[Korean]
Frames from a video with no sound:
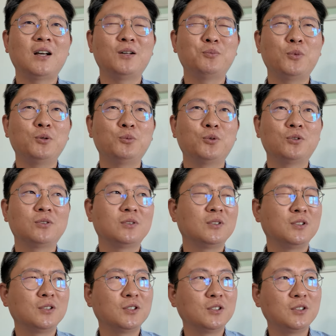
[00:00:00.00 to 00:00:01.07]
뭐
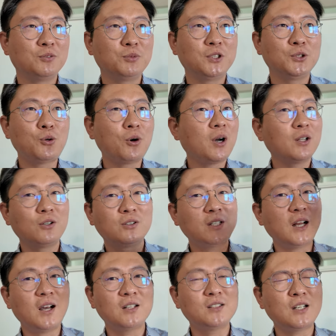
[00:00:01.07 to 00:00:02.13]
신고가 가는 거
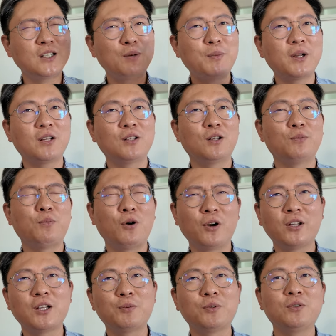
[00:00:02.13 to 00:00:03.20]
따라가서 산단 말이야. 난
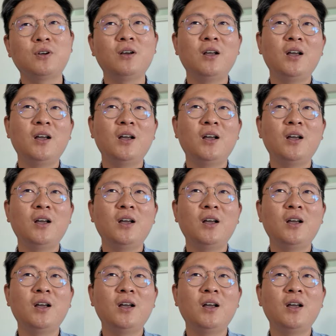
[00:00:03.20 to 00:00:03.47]
벌겠다. 한